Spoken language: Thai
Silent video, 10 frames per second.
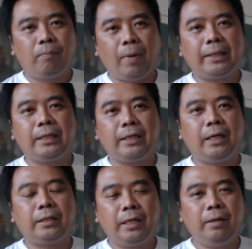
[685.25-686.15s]
มักจะเกิ
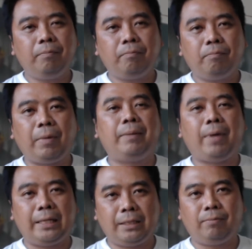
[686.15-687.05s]
ดขึ้นให
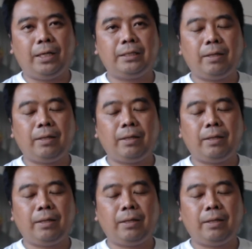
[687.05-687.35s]
ม่ ๆเสมอ